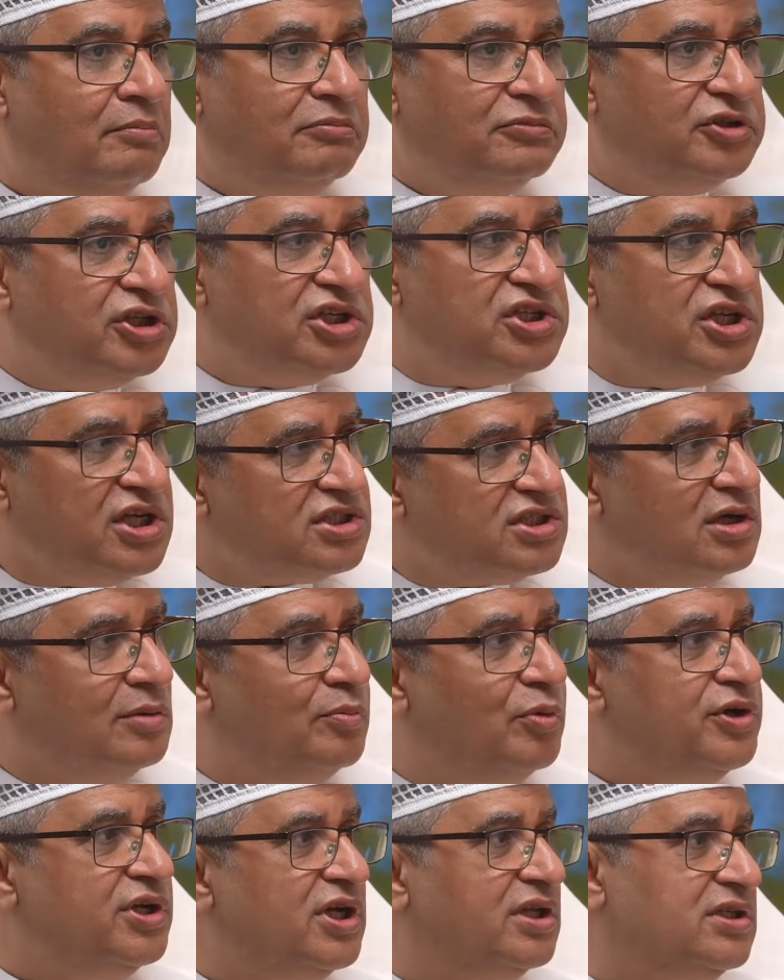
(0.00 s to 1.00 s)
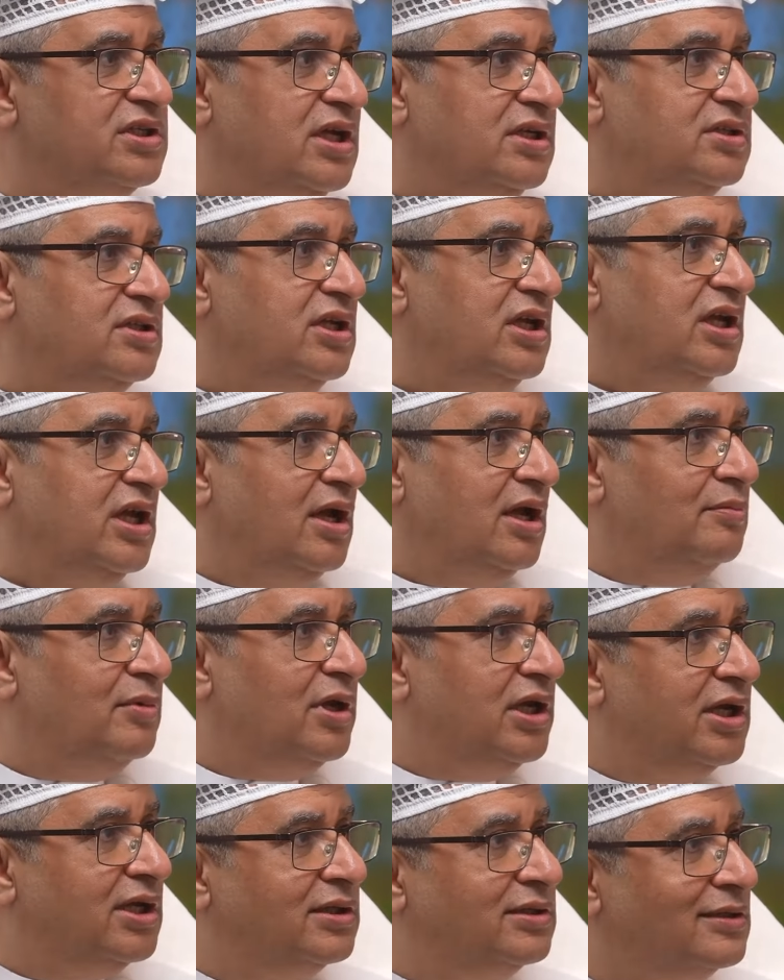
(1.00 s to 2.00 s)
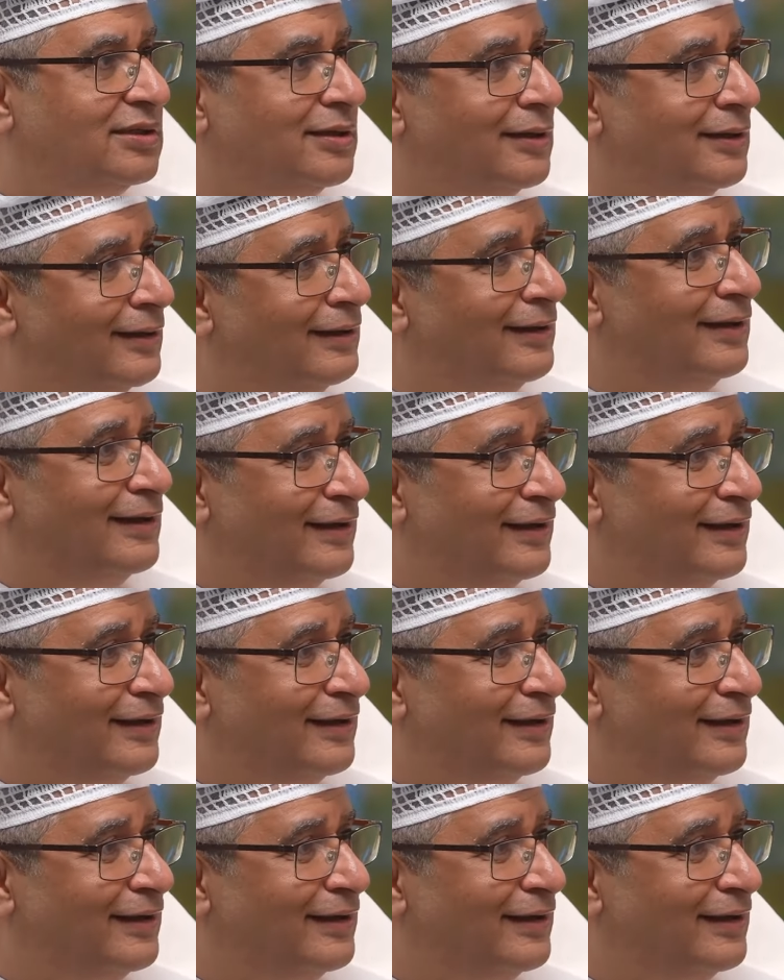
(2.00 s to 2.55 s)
تجهيز البنيه التحتيه لعمليه آه،